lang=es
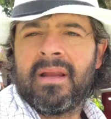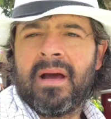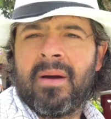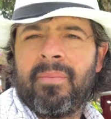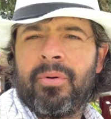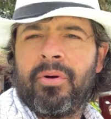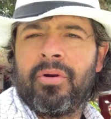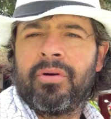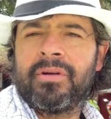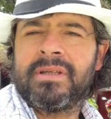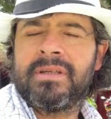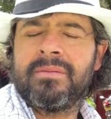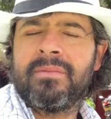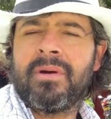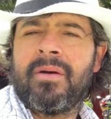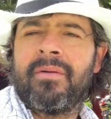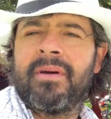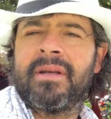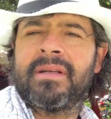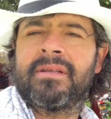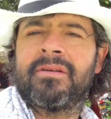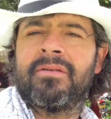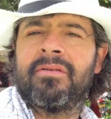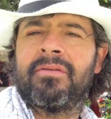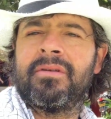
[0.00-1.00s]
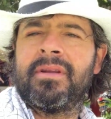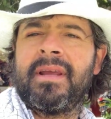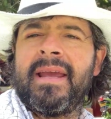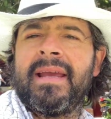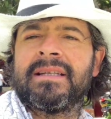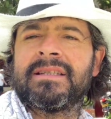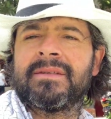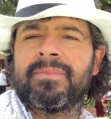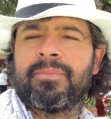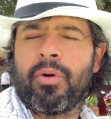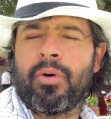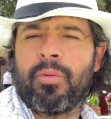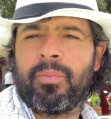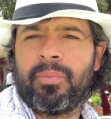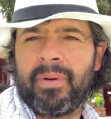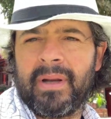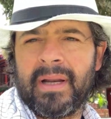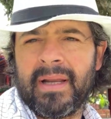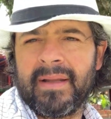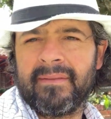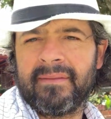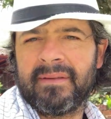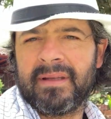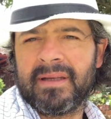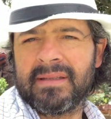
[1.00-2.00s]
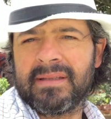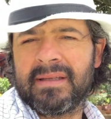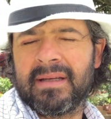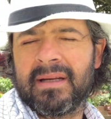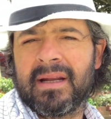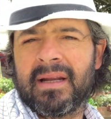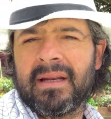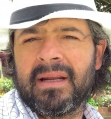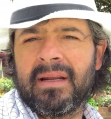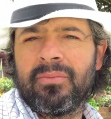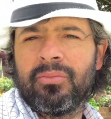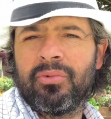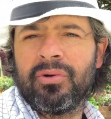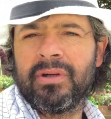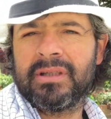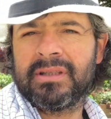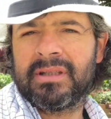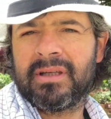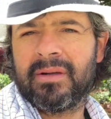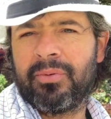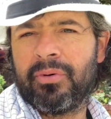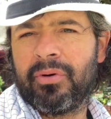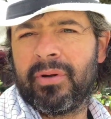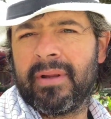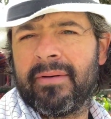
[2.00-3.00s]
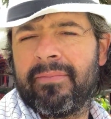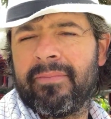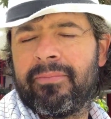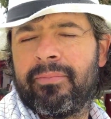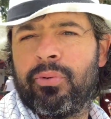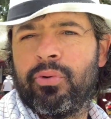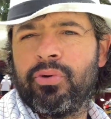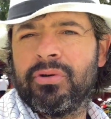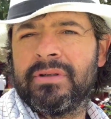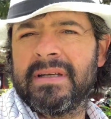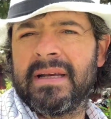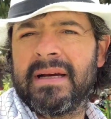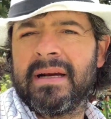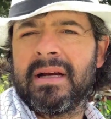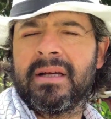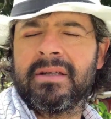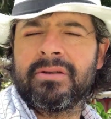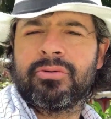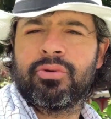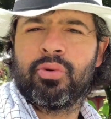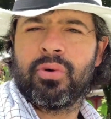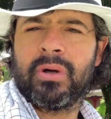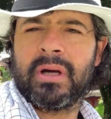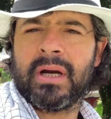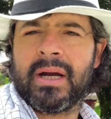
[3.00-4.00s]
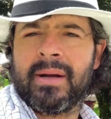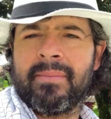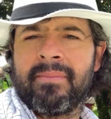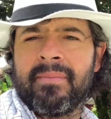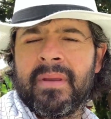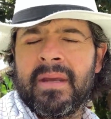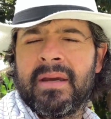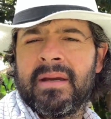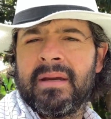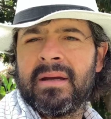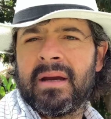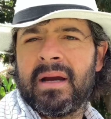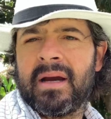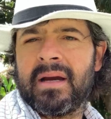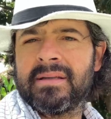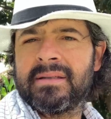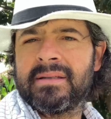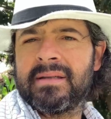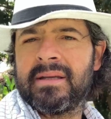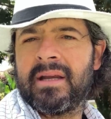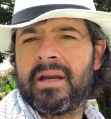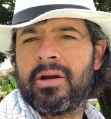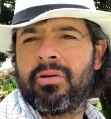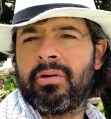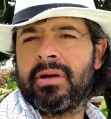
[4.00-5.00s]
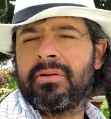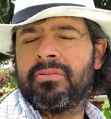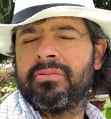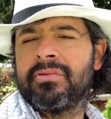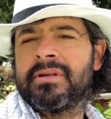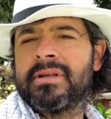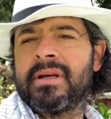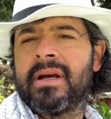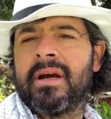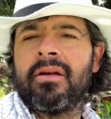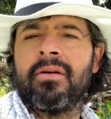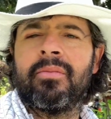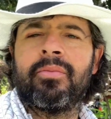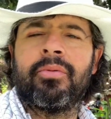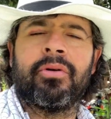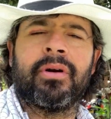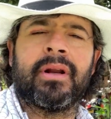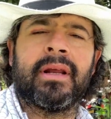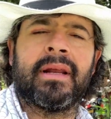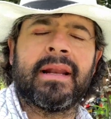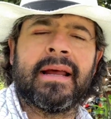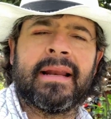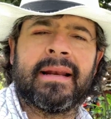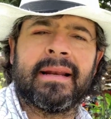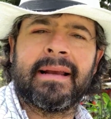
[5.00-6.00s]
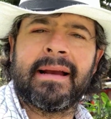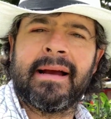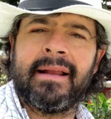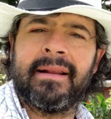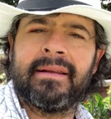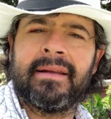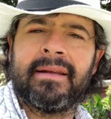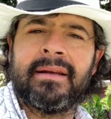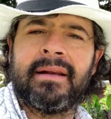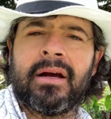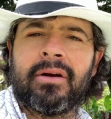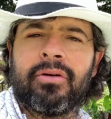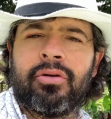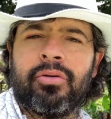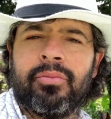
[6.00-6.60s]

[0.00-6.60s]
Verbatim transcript: La próxima versión de Expo Plantas será en el municipio de Fusagasugá Así que quedó anunciado por el alcalde y la